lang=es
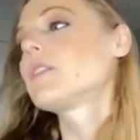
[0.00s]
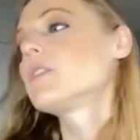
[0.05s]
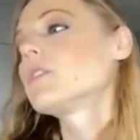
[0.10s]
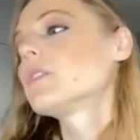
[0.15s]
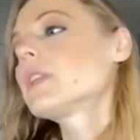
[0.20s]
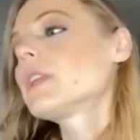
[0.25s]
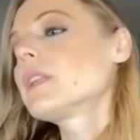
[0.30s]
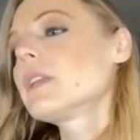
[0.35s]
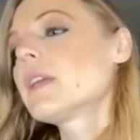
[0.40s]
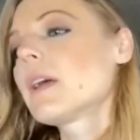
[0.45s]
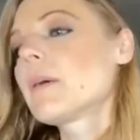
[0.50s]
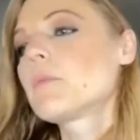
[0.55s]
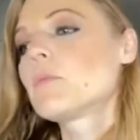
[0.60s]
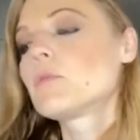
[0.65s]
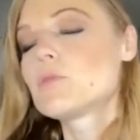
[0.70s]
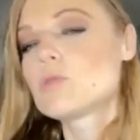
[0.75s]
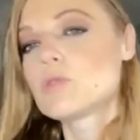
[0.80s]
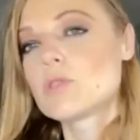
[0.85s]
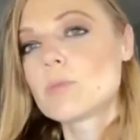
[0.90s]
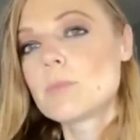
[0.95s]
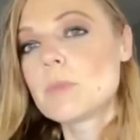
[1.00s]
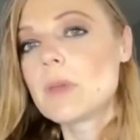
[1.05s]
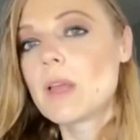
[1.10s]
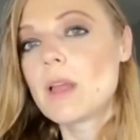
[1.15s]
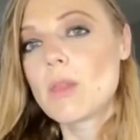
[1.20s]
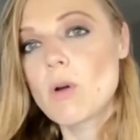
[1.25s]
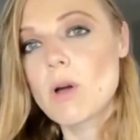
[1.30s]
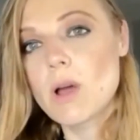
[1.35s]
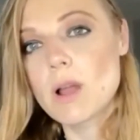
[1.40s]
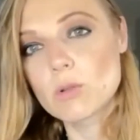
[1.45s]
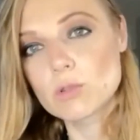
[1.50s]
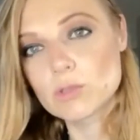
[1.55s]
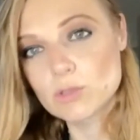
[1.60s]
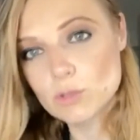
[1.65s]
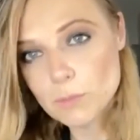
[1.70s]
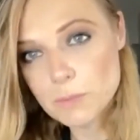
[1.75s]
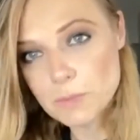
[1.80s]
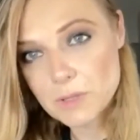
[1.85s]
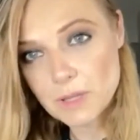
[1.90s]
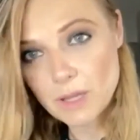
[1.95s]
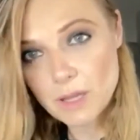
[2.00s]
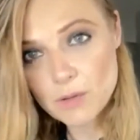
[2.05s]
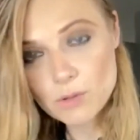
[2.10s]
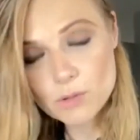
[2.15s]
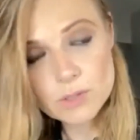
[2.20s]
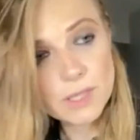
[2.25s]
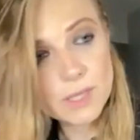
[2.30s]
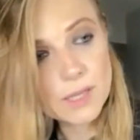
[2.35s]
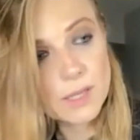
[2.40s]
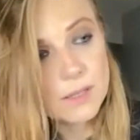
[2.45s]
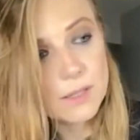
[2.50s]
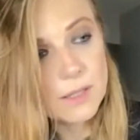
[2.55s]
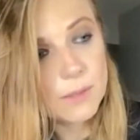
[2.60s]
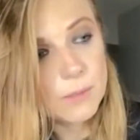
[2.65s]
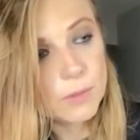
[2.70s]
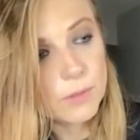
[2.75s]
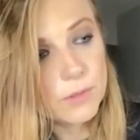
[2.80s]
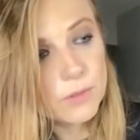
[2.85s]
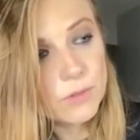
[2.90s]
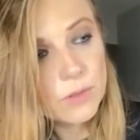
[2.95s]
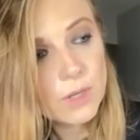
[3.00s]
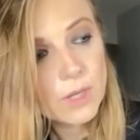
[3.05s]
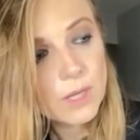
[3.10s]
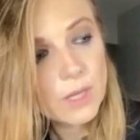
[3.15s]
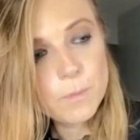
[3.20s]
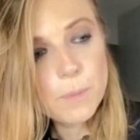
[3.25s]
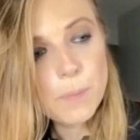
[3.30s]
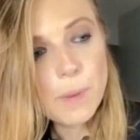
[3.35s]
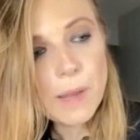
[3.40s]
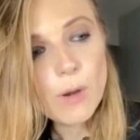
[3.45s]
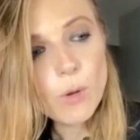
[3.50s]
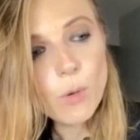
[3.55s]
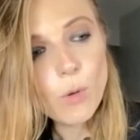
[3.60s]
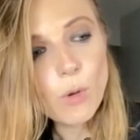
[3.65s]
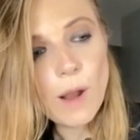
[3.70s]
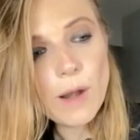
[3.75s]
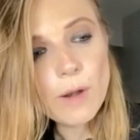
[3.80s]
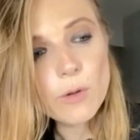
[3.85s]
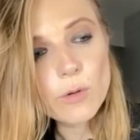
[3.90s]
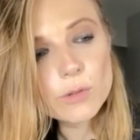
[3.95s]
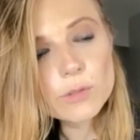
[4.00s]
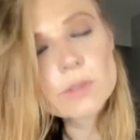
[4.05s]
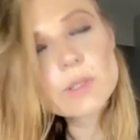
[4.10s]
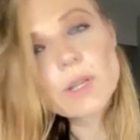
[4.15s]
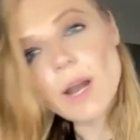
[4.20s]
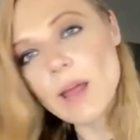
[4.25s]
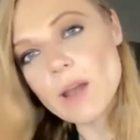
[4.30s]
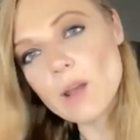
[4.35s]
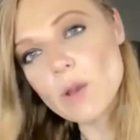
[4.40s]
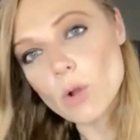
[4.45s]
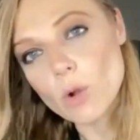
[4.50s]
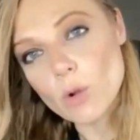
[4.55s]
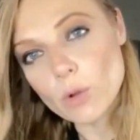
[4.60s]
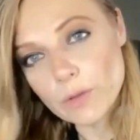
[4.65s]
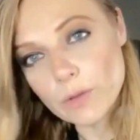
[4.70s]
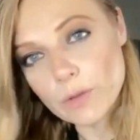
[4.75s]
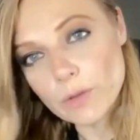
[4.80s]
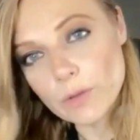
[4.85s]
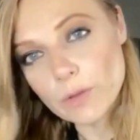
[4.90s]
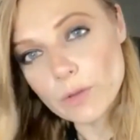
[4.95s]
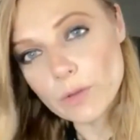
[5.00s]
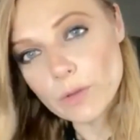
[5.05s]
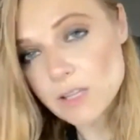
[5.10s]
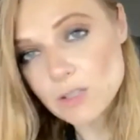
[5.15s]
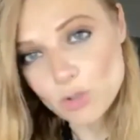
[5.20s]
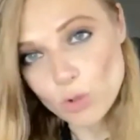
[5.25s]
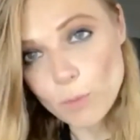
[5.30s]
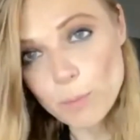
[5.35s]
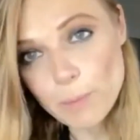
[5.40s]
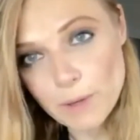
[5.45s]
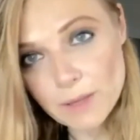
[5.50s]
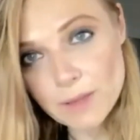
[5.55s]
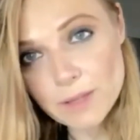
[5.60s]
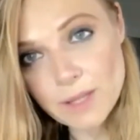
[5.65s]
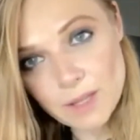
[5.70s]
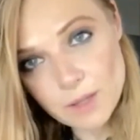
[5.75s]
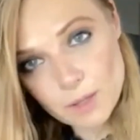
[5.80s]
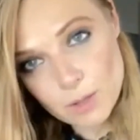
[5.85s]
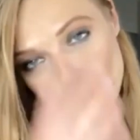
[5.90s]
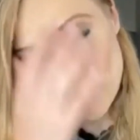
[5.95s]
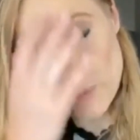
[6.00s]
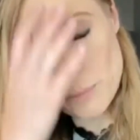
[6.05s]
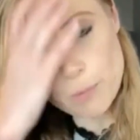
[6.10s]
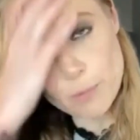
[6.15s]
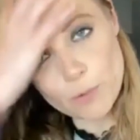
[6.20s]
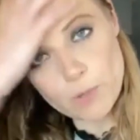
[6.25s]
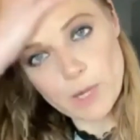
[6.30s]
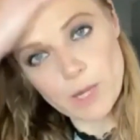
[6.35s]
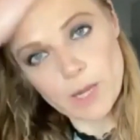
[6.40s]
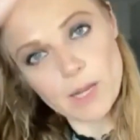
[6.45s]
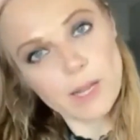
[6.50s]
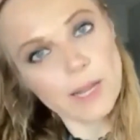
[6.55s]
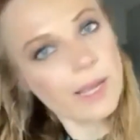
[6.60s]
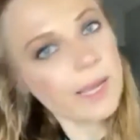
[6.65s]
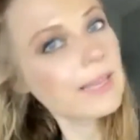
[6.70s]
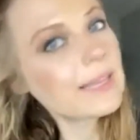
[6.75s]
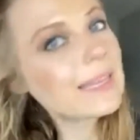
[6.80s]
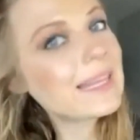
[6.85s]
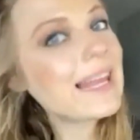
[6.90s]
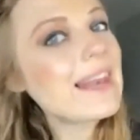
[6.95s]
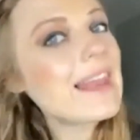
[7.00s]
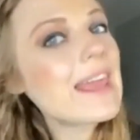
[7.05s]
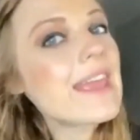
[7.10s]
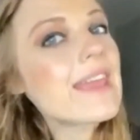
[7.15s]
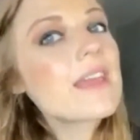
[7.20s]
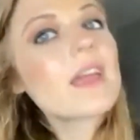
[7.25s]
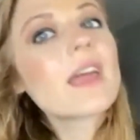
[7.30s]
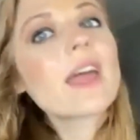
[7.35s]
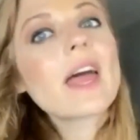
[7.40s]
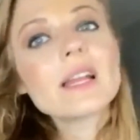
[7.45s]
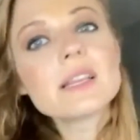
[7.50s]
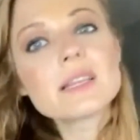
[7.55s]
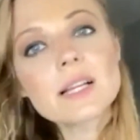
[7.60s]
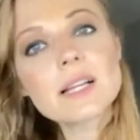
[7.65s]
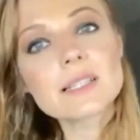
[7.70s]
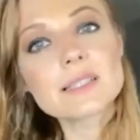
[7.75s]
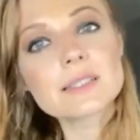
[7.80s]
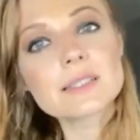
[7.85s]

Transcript: Yo tenía mucho miedo a los comentarios negativos, pero al contrario, me está sorprendiendo porque a la gente le encanta la